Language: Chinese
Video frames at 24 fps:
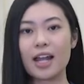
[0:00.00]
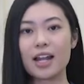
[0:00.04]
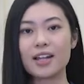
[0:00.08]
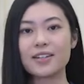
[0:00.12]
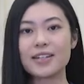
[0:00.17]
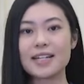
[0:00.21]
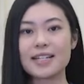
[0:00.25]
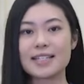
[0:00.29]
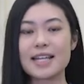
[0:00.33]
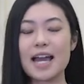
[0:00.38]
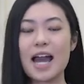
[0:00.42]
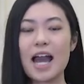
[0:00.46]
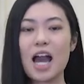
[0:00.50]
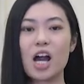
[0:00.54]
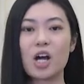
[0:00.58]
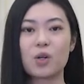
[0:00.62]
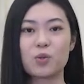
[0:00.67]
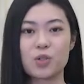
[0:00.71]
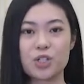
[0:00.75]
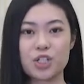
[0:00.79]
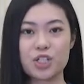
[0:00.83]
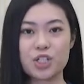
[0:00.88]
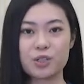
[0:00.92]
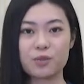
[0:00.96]
大家好，
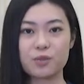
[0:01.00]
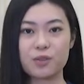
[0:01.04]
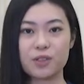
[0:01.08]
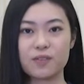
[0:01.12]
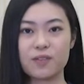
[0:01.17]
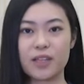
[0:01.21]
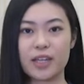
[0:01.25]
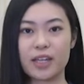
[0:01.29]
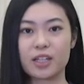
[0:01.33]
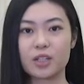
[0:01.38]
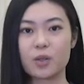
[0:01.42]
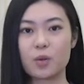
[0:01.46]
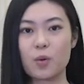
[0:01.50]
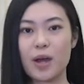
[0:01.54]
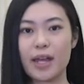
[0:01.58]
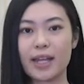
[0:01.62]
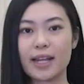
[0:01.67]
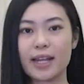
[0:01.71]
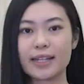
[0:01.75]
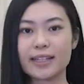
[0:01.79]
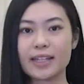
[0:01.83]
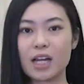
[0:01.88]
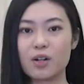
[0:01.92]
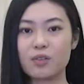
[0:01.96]
我是 Vivian，欢
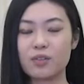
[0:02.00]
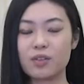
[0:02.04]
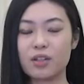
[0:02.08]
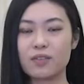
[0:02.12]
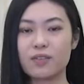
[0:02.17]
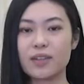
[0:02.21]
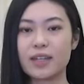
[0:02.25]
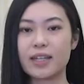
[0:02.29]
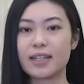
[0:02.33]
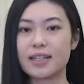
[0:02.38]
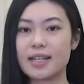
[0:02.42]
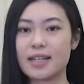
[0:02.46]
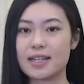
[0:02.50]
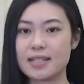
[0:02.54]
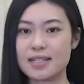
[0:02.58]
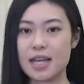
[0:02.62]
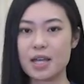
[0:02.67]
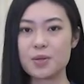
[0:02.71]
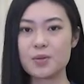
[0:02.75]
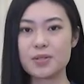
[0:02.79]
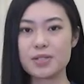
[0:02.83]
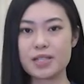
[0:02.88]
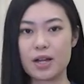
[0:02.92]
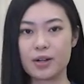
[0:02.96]
迎来到 Vivian 的
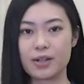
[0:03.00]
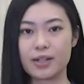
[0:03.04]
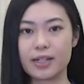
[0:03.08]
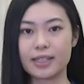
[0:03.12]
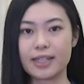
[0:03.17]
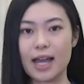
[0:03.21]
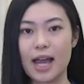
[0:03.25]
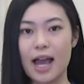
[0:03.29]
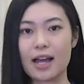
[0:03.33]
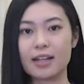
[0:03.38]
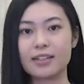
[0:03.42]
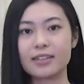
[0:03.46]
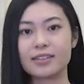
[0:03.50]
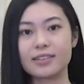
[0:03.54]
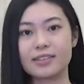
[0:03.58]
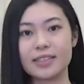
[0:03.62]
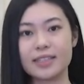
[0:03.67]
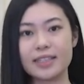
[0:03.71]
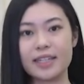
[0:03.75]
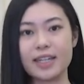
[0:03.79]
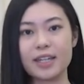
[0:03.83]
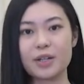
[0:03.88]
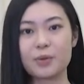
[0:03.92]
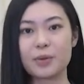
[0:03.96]
三语小课堂。
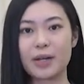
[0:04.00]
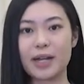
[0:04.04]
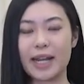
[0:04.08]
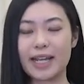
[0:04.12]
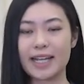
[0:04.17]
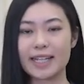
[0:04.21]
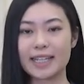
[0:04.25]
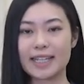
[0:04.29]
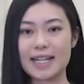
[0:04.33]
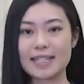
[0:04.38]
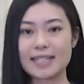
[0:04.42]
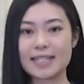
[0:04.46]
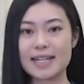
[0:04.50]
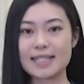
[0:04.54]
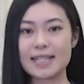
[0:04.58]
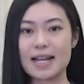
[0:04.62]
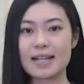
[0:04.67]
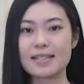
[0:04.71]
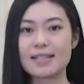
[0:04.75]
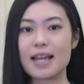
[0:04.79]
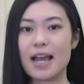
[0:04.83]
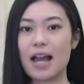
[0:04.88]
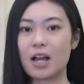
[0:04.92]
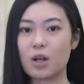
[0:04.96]
今天我来给大家
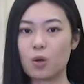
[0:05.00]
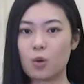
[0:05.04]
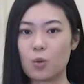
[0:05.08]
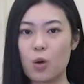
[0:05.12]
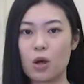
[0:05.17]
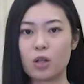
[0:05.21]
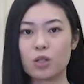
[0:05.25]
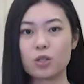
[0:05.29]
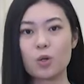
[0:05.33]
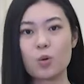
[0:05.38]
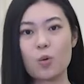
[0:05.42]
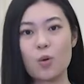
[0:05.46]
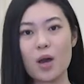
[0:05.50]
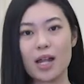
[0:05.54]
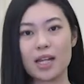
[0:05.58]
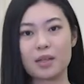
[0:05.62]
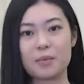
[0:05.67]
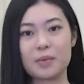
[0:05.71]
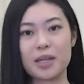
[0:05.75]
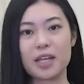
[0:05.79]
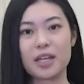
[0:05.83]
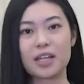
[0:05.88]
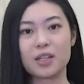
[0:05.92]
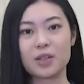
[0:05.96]
讲讲广东话
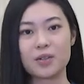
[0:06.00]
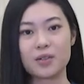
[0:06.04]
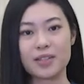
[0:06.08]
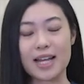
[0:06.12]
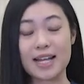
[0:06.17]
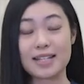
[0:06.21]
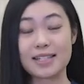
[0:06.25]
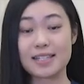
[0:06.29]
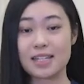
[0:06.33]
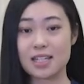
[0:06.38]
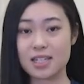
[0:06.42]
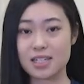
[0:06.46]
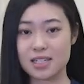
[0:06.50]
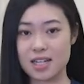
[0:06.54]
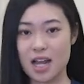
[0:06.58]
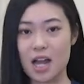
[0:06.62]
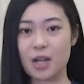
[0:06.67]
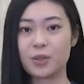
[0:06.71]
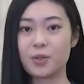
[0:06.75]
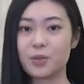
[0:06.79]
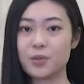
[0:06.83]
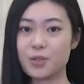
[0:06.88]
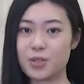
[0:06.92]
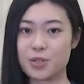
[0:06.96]
里面有哪些
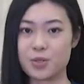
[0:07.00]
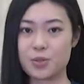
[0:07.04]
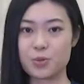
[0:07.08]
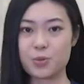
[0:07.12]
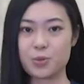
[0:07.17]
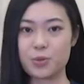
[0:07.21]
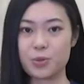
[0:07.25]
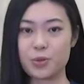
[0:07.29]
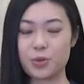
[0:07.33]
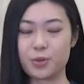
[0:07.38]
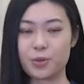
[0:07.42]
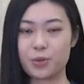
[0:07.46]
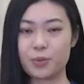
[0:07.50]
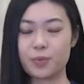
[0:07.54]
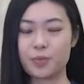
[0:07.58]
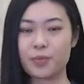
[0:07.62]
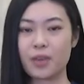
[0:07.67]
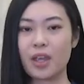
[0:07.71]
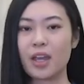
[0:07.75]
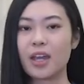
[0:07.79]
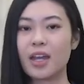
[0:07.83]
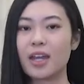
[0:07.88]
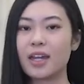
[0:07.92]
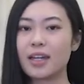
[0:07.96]
常用的俗语。
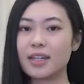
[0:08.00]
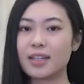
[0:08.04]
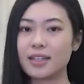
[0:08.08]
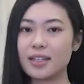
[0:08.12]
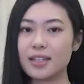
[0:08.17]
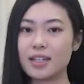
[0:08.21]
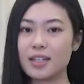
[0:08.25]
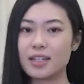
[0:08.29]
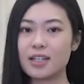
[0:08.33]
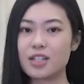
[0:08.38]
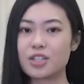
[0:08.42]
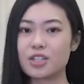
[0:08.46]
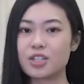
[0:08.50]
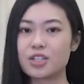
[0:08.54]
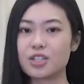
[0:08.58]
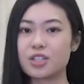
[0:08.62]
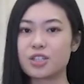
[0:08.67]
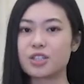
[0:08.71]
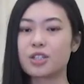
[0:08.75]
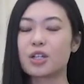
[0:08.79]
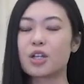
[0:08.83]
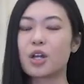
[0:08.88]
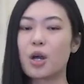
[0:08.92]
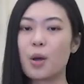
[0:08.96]
第一个
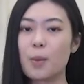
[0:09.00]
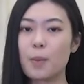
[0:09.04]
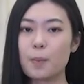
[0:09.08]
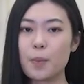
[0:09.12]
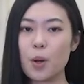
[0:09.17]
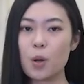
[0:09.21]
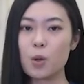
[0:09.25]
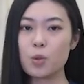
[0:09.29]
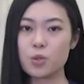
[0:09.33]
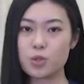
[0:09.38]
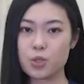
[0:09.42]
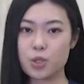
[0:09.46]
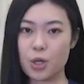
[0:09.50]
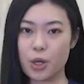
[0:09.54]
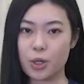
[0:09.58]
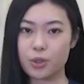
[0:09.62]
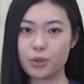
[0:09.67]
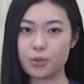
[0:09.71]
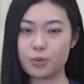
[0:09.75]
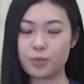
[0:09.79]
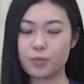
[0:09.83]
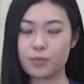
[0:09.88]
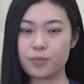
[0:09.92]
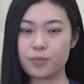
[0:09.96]
是煲水，